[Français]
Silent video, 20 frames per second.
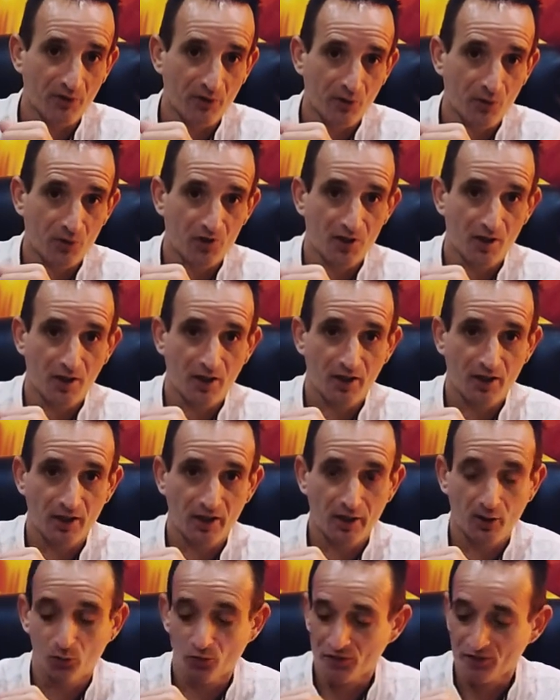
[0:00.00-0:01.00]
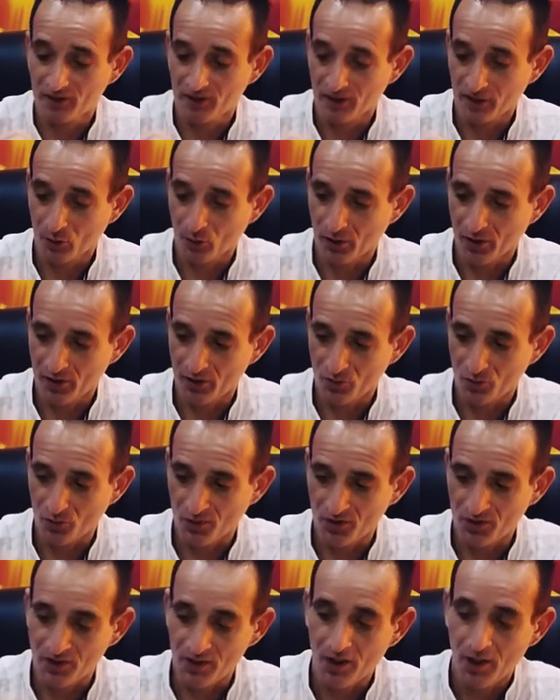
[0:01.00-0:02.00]
financier, il y a des grosses interrogations
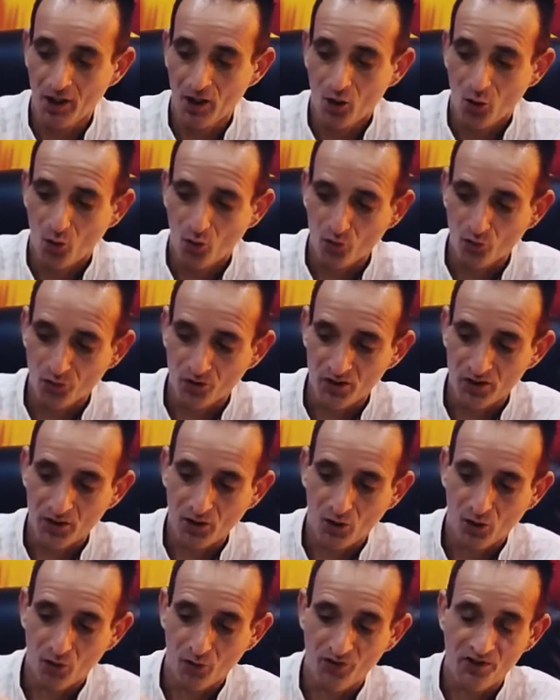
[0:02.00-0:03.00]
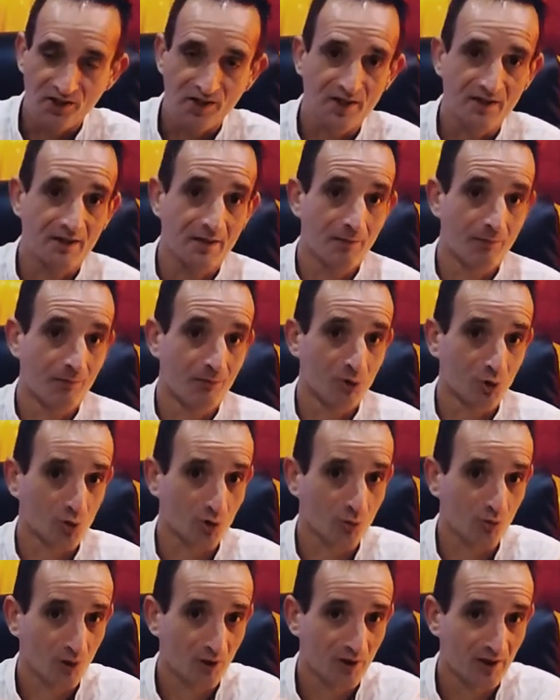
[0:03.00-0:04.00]
ici. On nous dit, en visite, sur
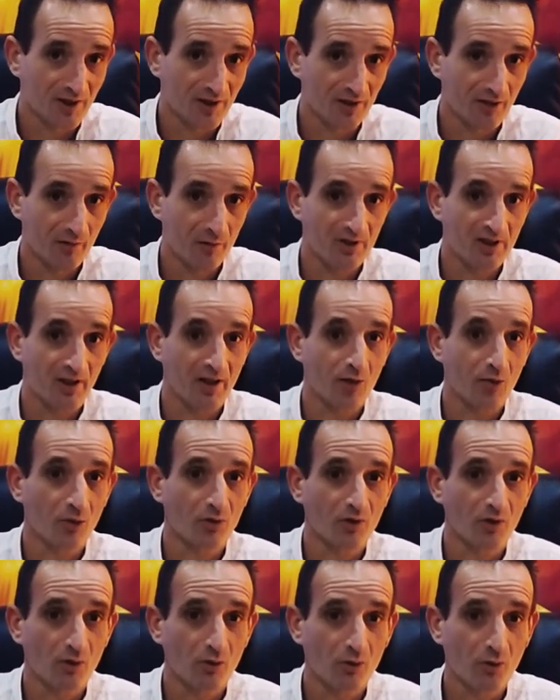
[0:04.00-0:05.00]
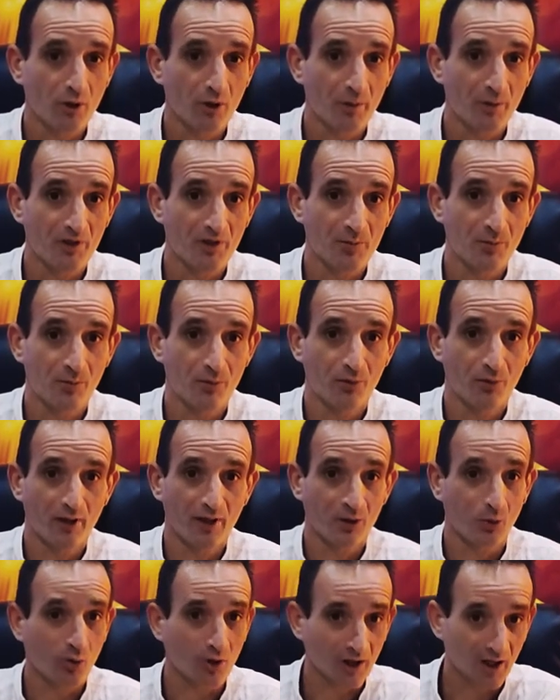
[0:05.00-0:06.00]
ce mois de décembre, ça continue un petit peu à
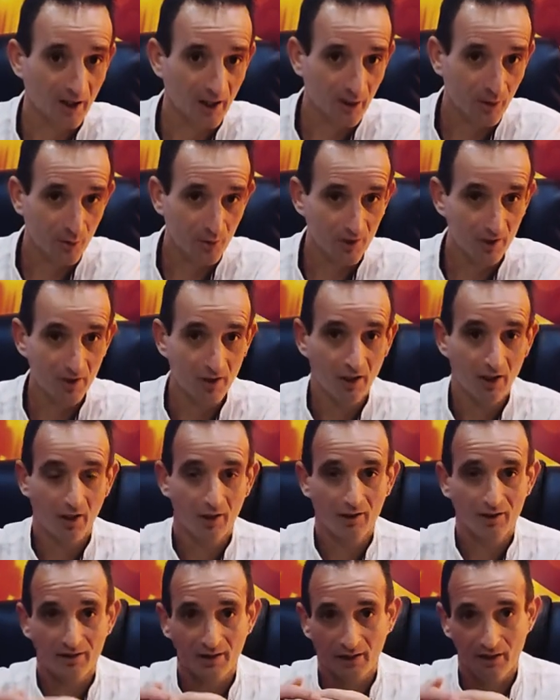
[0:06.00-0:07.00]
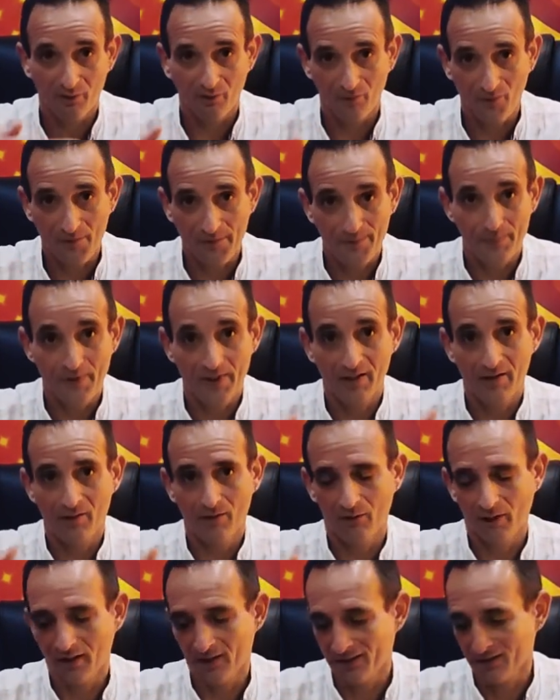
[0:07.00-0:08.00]
être au ralenti, ça avance, mais
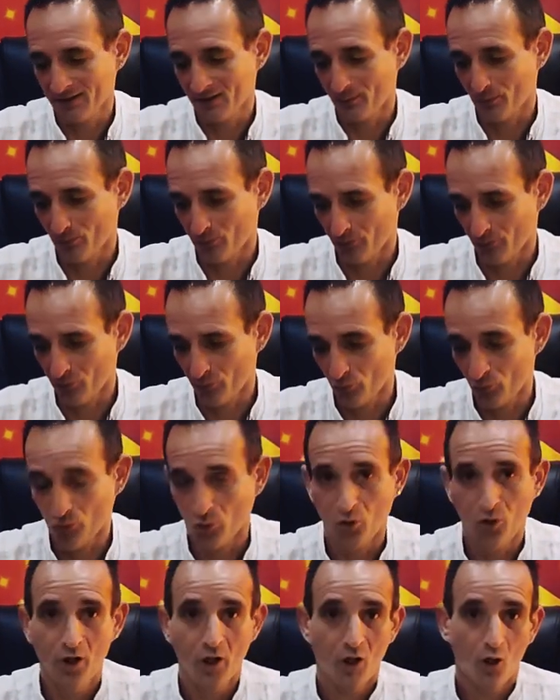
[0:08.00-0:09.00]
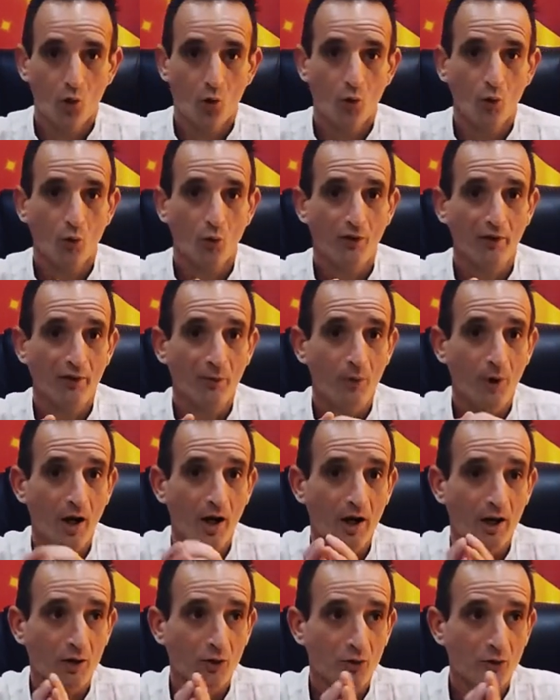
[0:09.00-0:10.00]
voilà, ça prend du temps. On fait
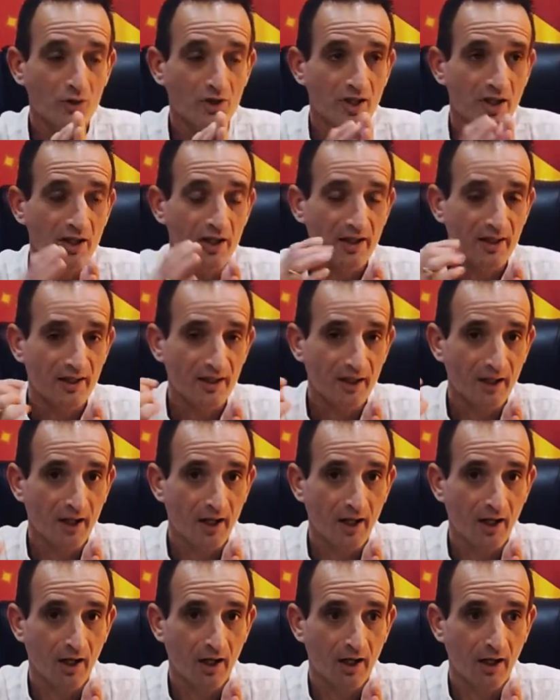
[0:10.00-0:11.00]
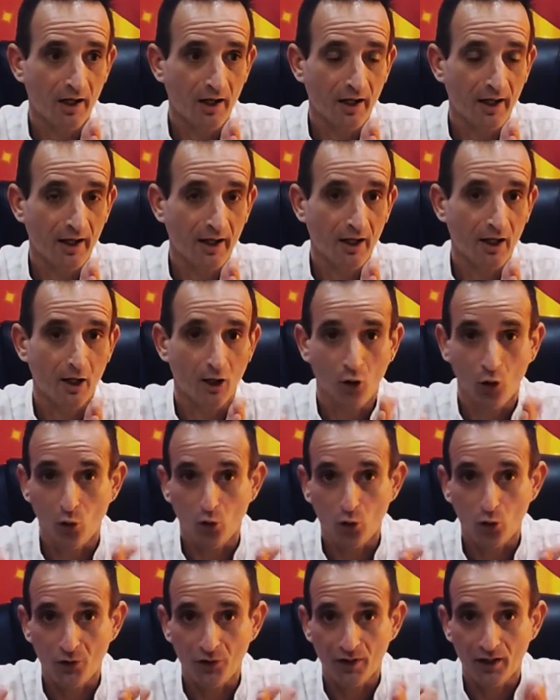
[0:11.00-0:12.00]
voir tout ce qui est lié à un,
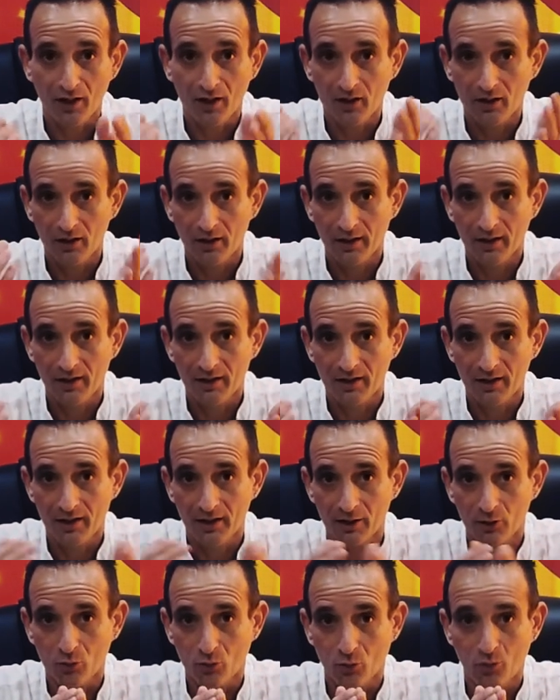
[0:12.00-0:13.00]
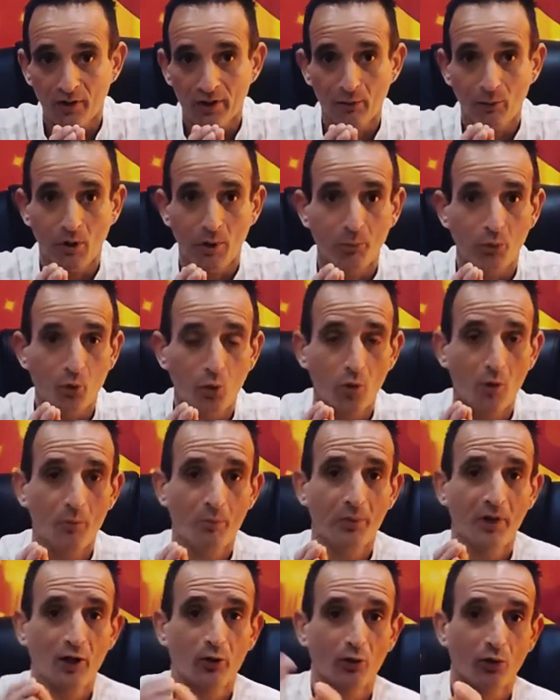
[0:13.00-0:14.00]
retard, à un délai. Donc on va aller voir pourquoi
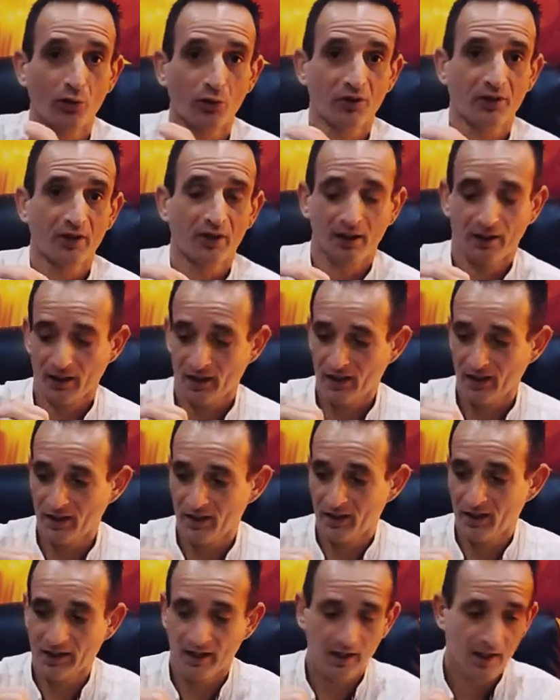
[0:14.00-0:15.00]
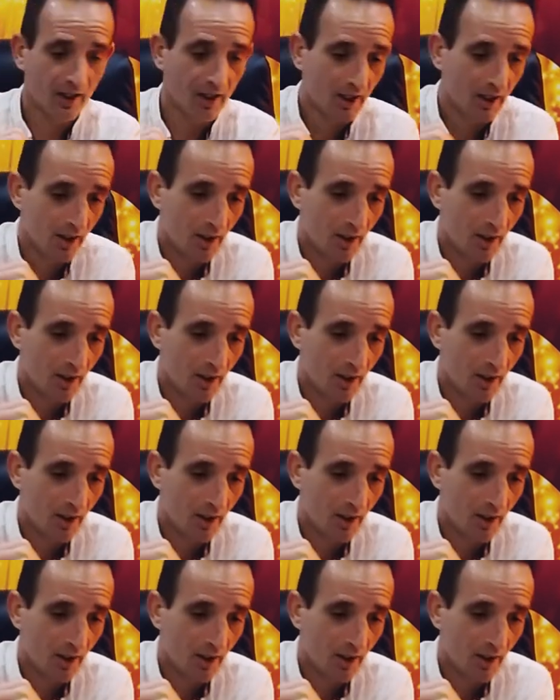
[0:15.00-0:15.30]
on parle de retard et délai,